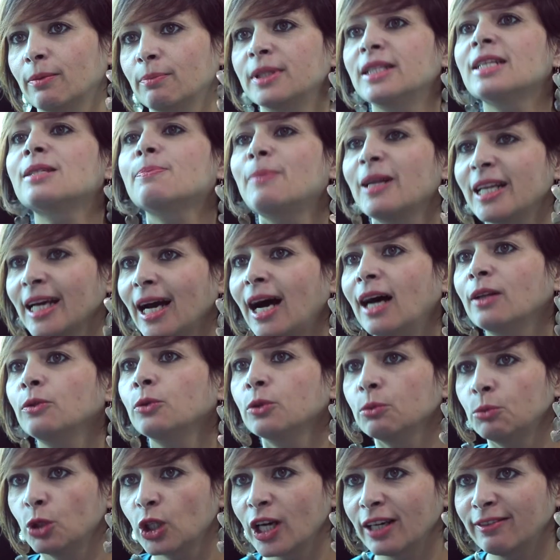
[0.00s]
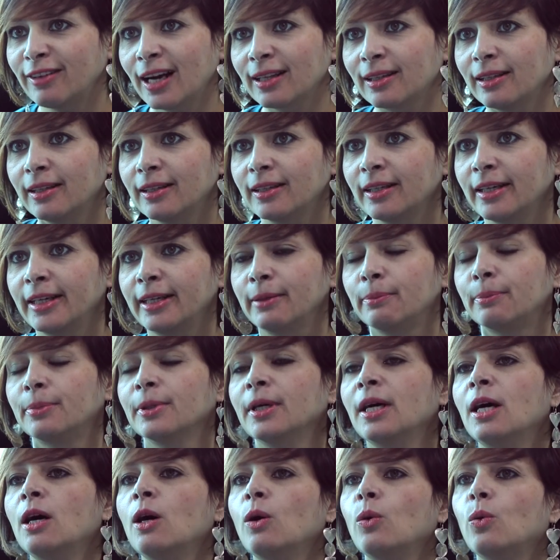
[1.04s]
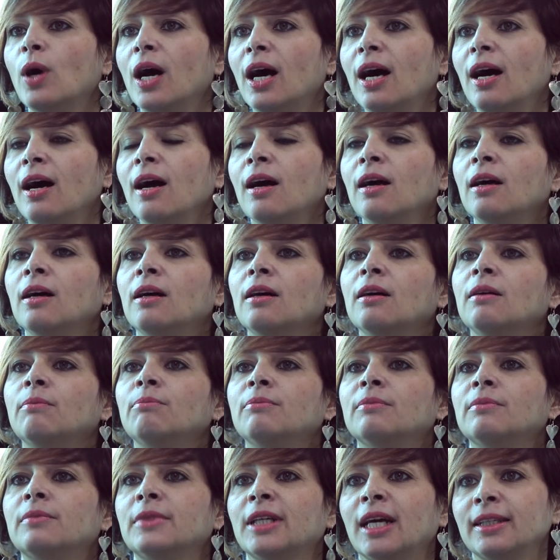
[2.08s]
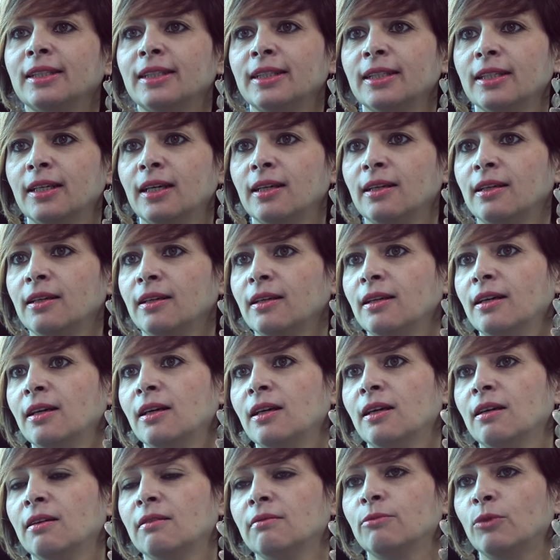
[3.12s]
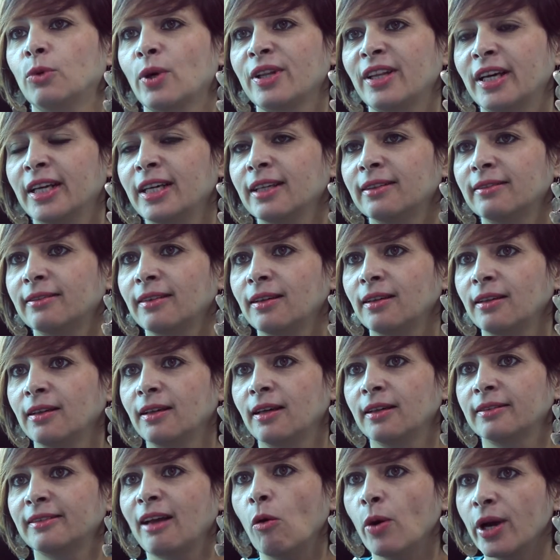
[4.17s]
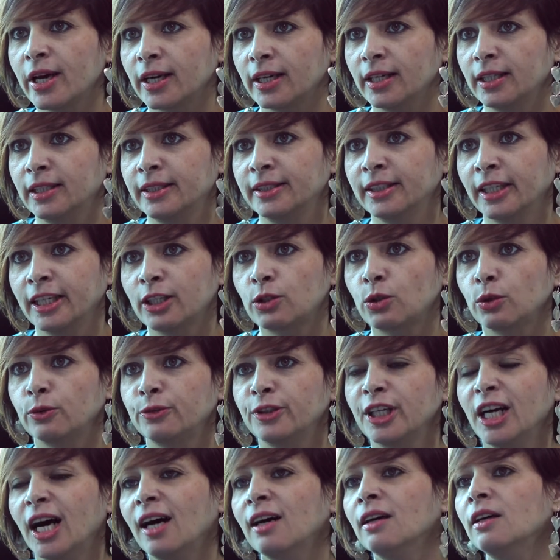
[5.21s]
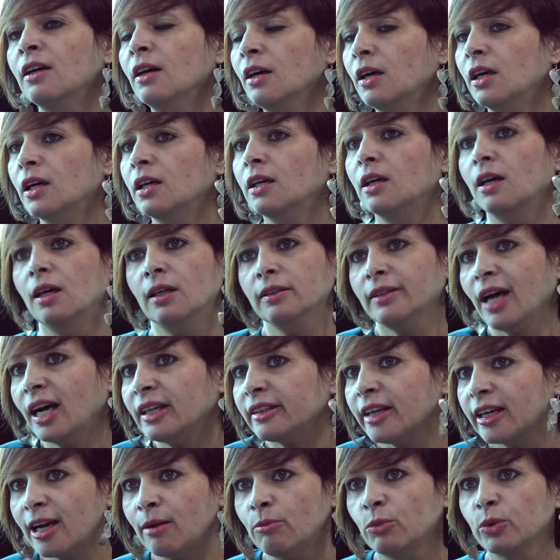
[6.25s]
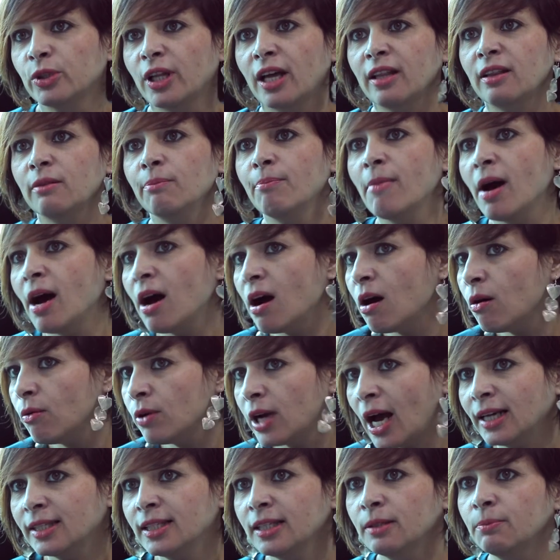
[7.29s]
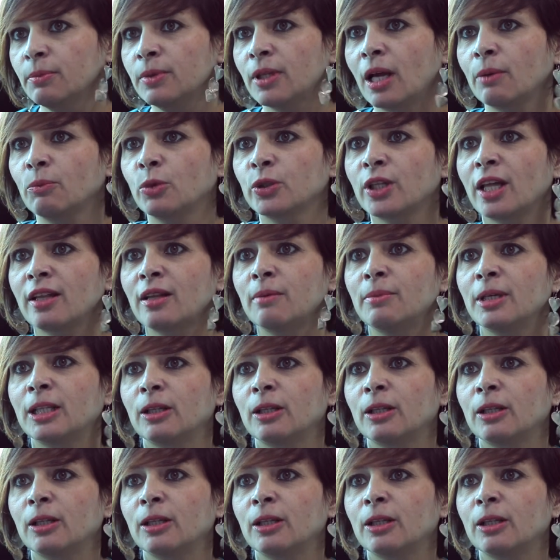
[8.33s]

بالنسبه لقانون مكافحه الارهاب ويعني وضعيه الطوارئ اللي نعيشوا فيها آه، نحن كمنظمه والعديد من المنظمات